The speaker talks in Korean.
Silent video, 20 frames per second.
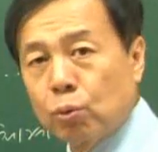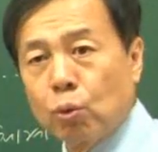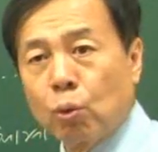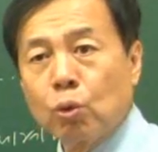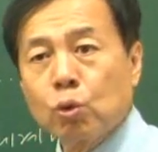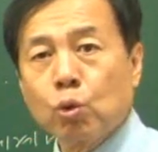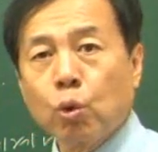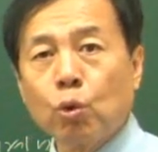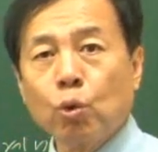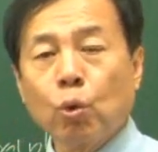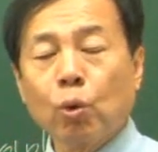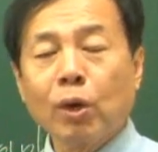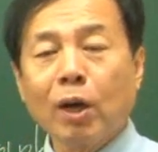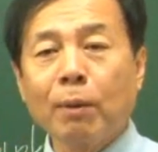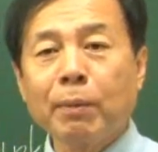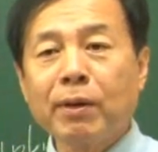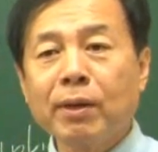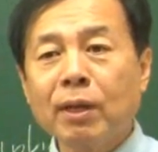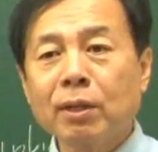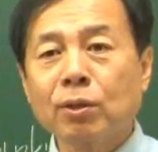또는
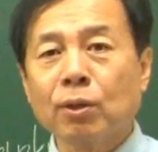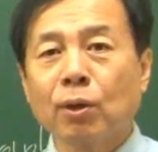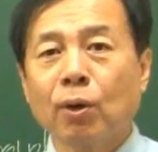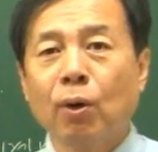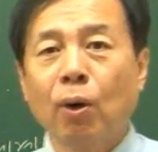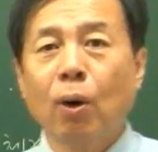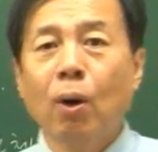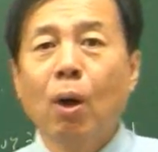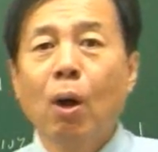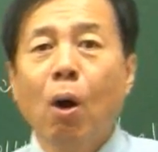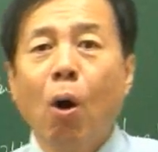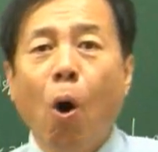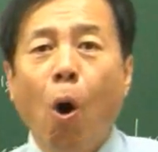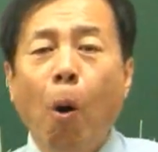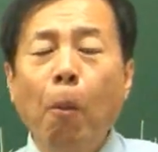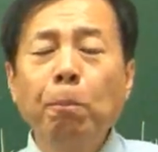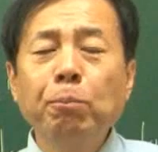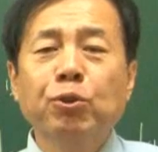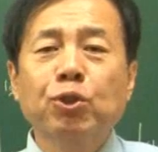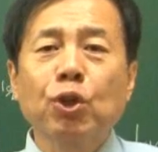조류독감에 의해서
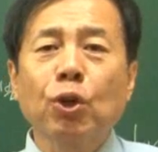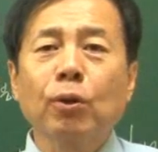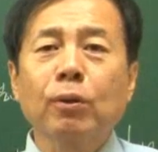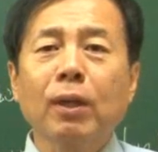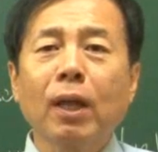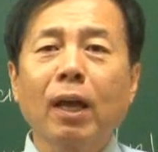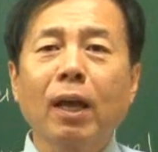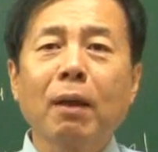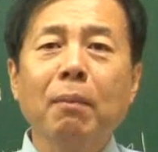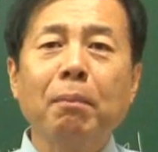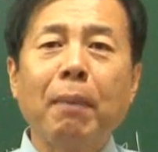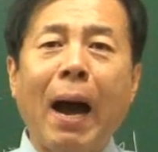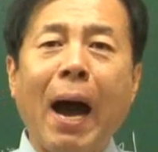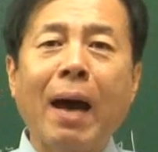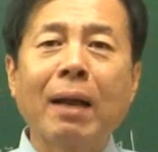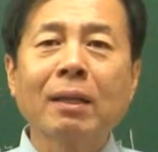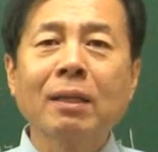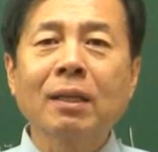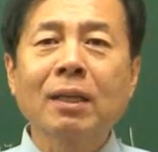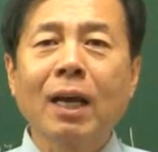엄청나게
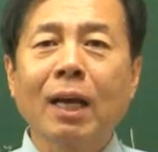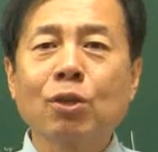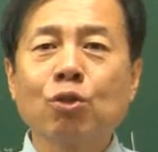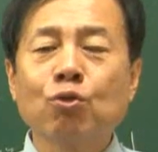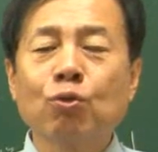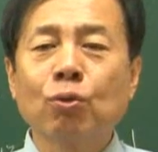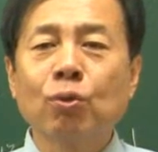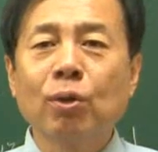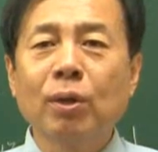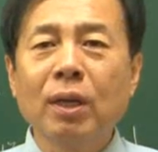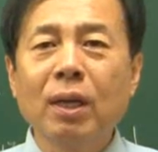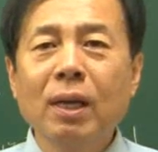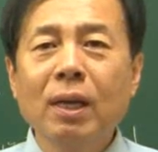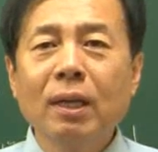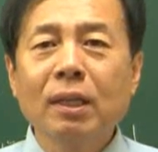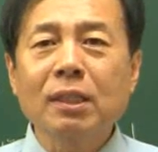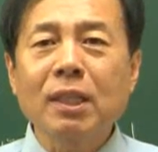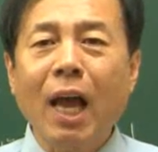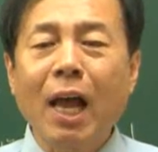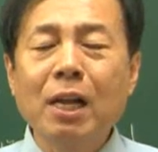많은 가축들이
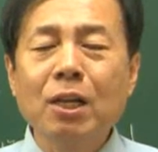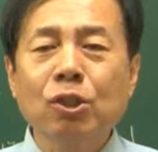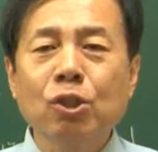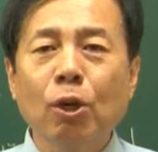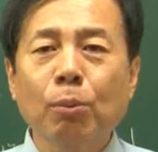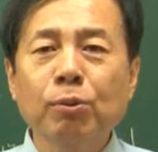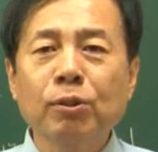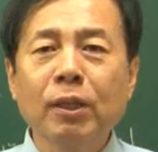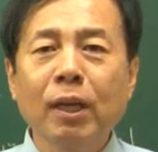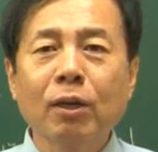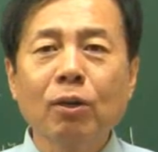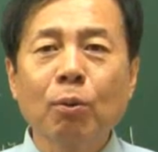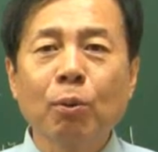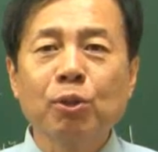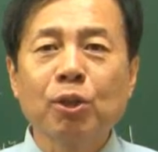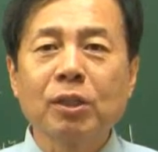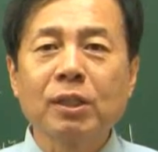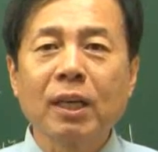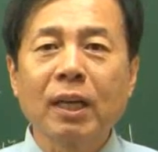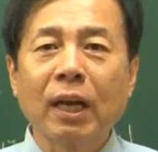살처분되는 거
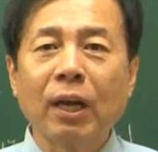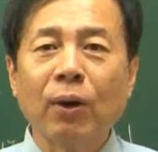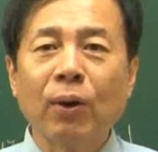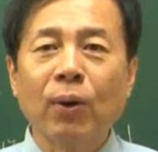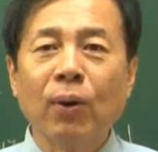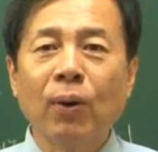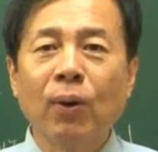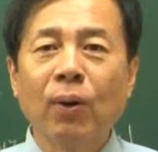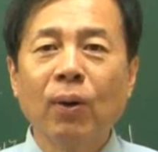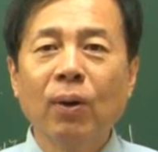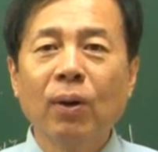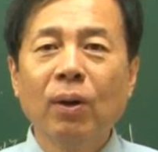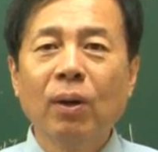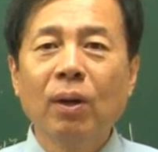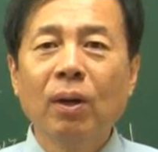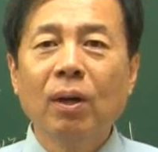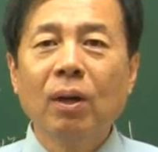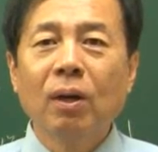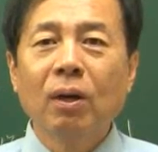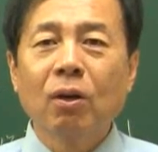보셨잖아요.
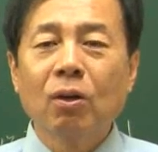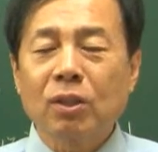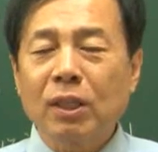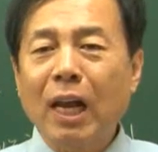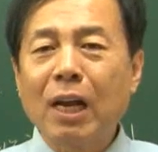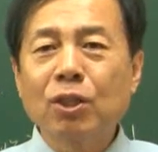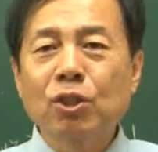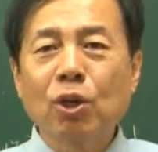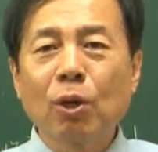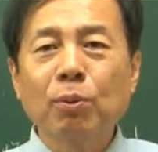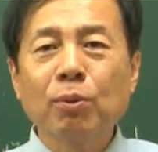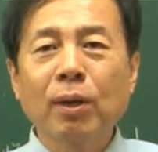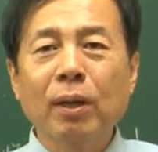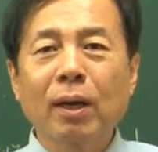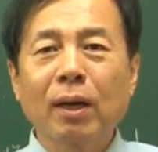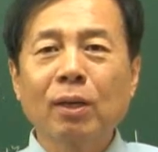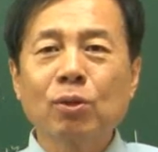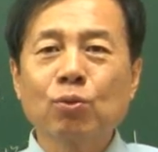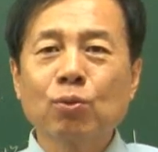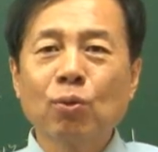그
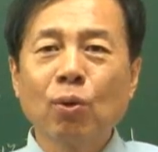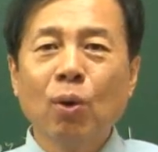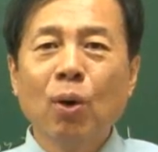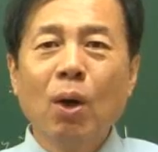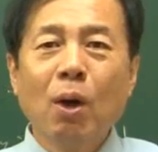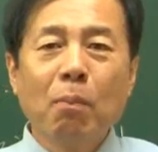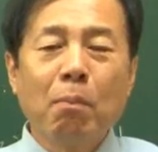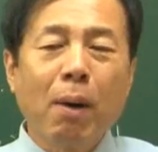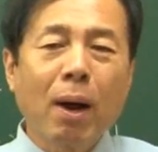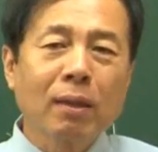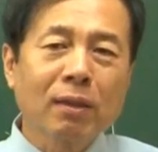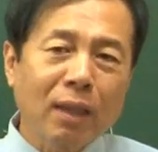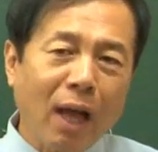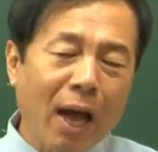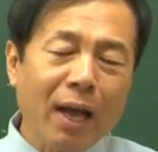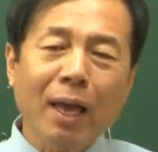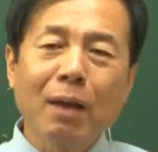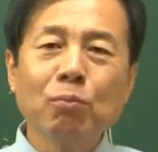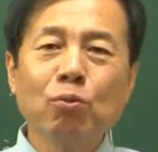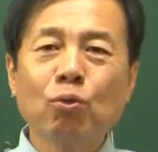살처분해가지고 막
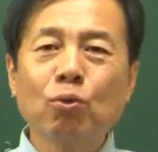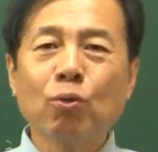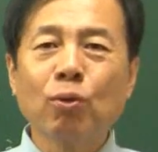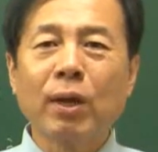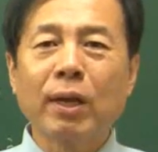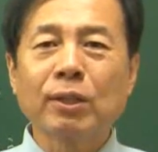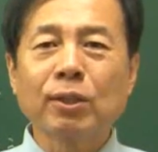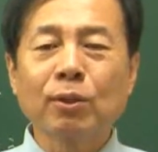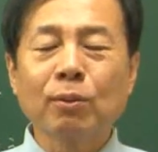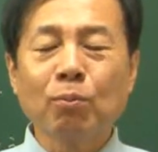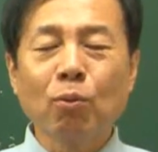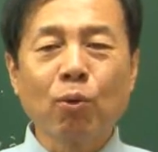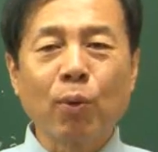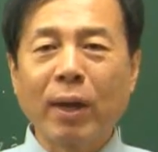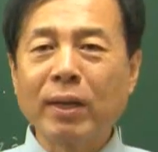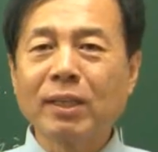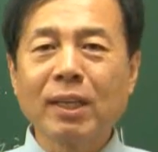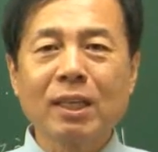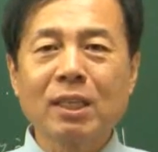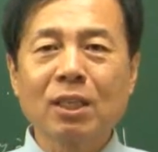땅에 묻고 해서 뭐
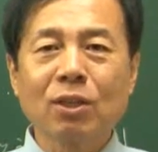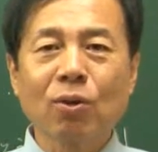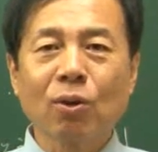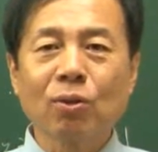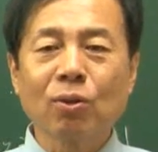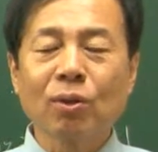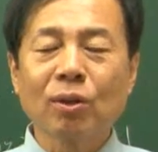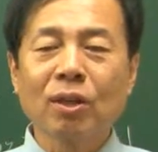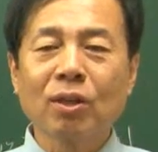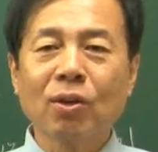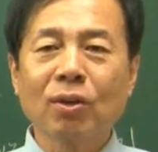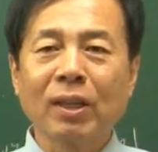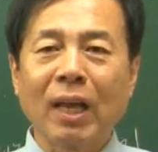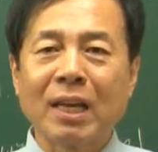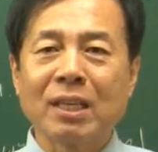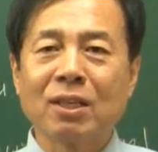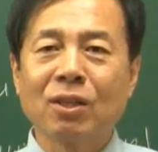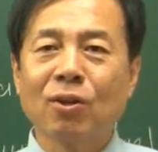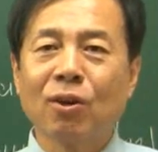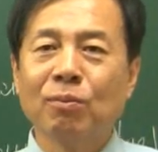굉장히 시끄러웠던 거
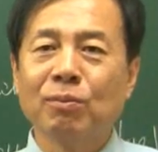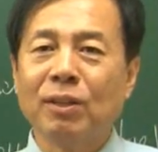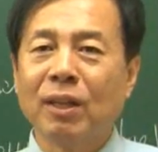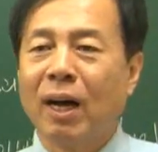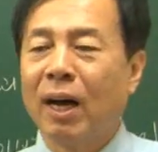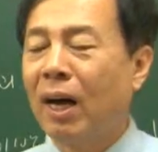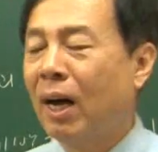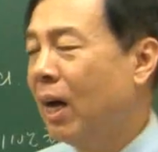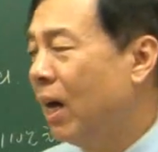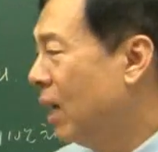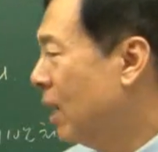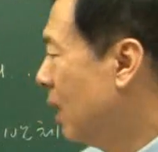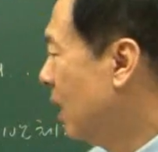기억나실 겁니다.